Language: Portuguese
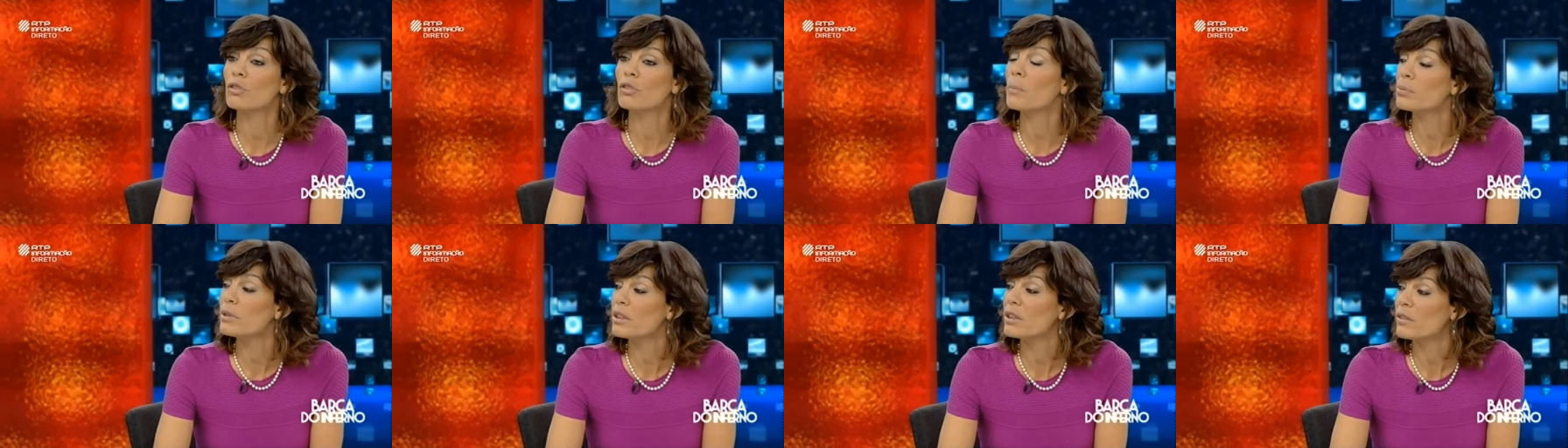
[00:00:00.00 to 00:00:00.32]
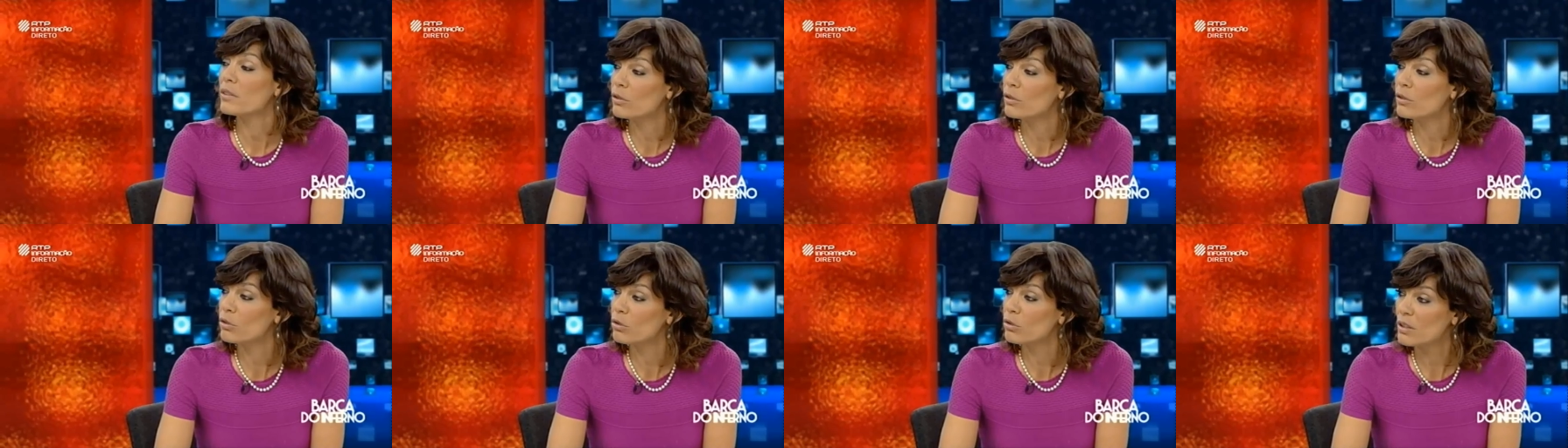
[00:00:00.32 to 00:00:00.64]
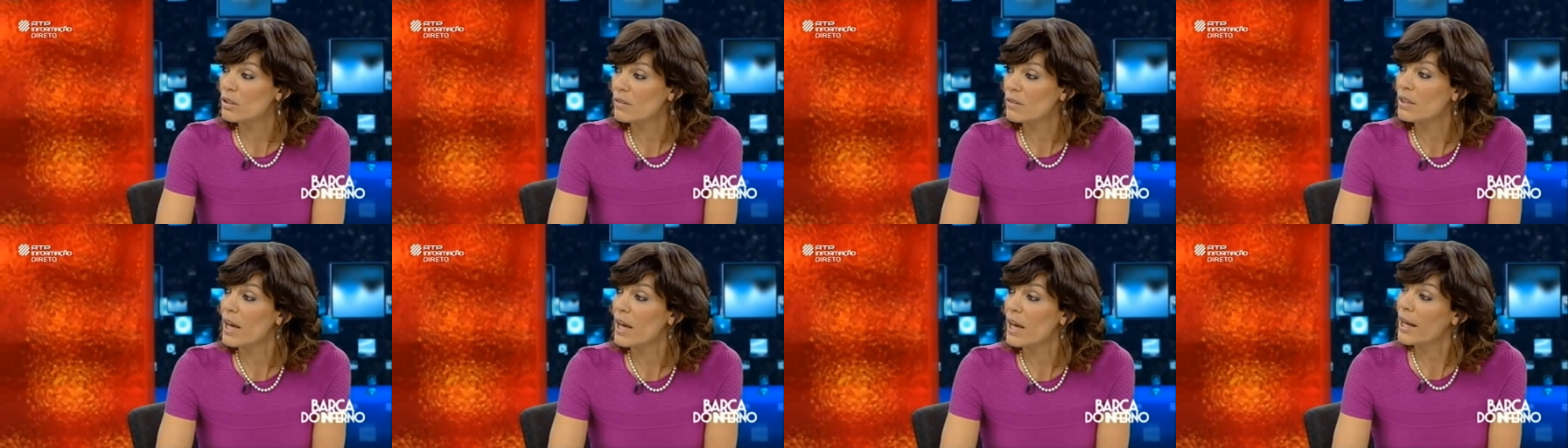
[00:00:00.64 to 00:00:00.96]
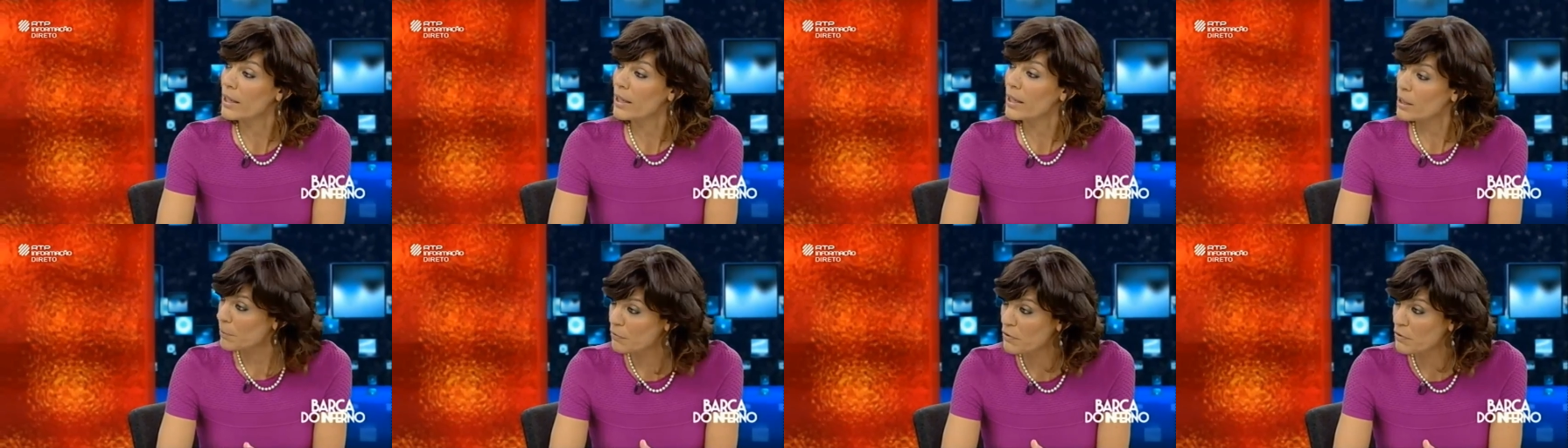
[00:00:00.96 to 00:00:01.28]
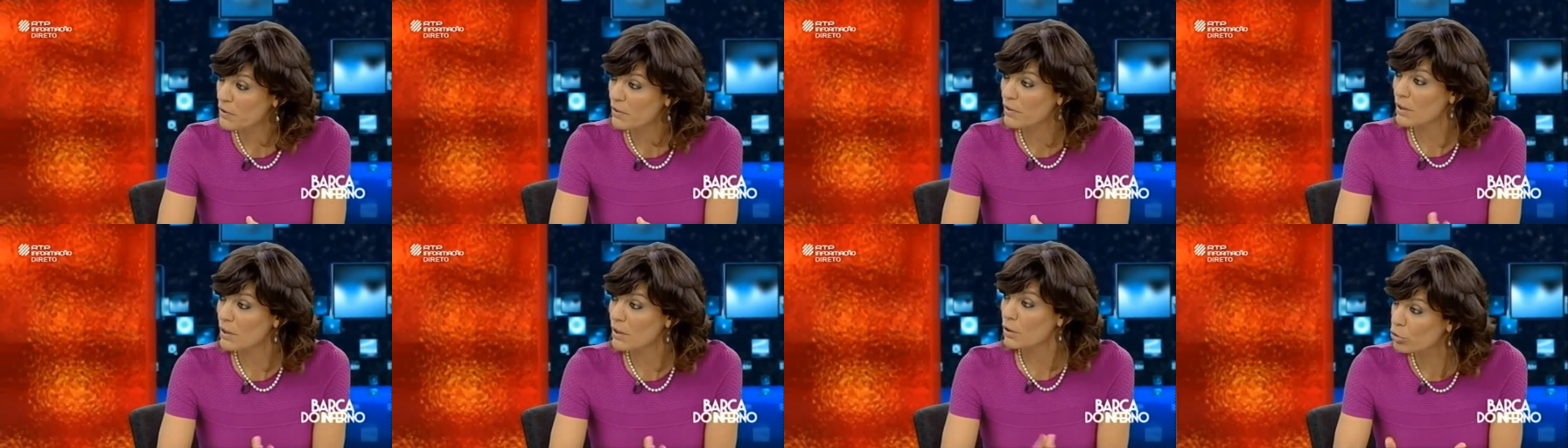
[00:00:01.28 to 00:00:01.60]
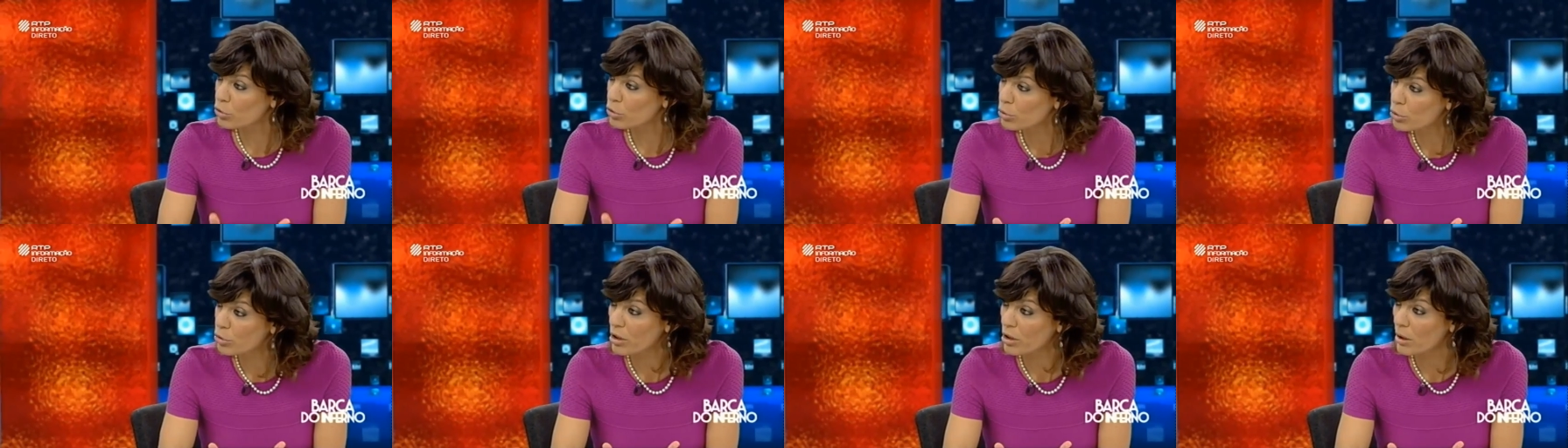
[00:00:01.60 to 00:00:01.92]
da Polícia Judiciária para fazer
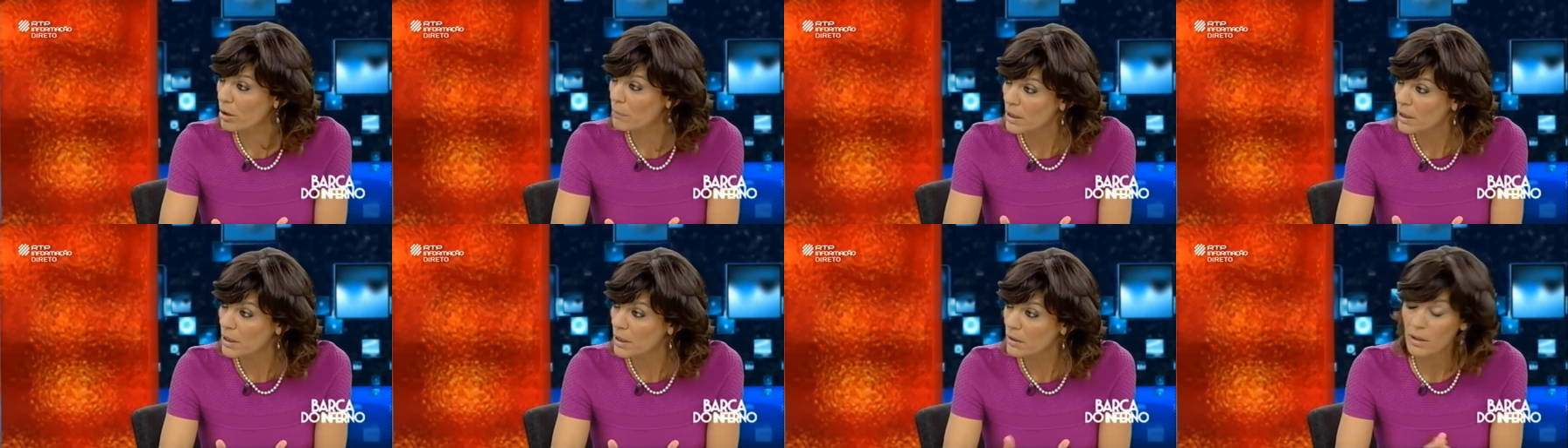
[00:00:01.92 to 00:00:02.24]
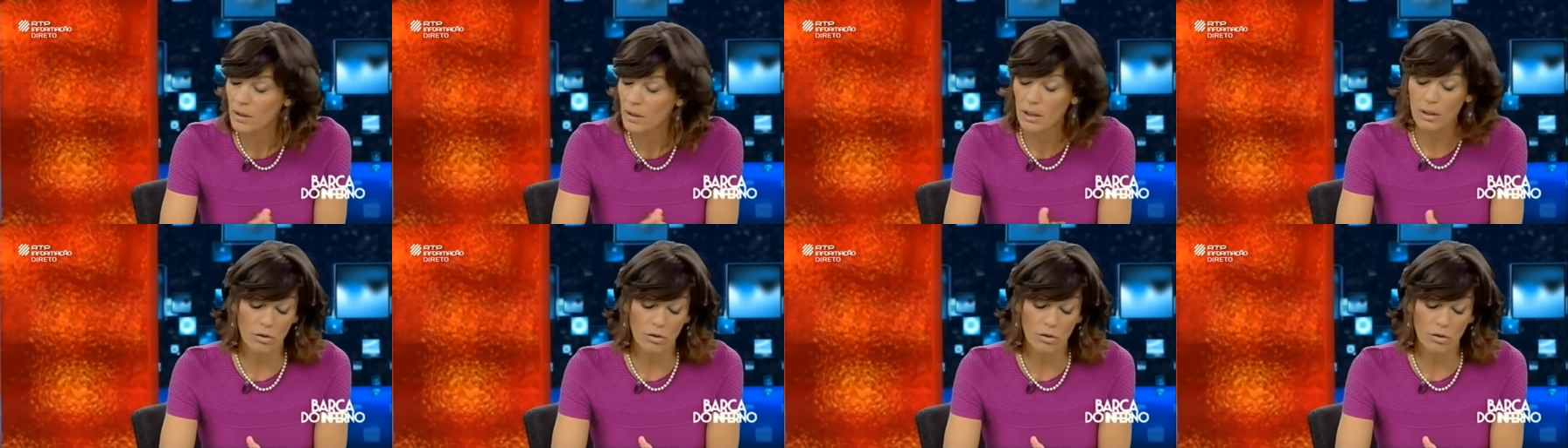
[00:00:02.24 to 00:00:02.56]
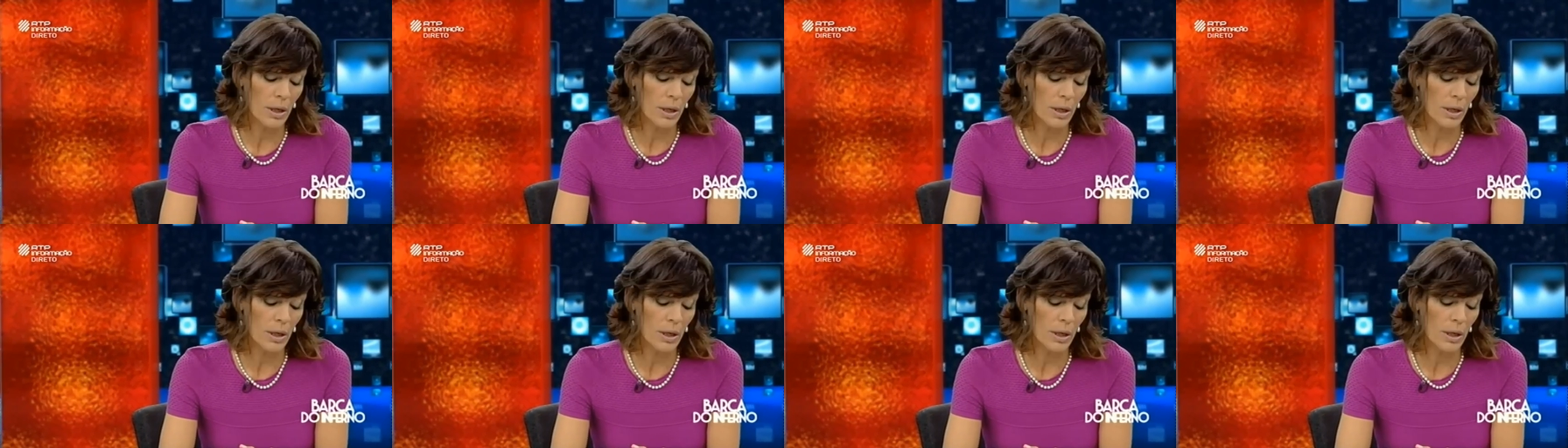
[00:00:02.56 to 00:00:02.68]
justamente isto.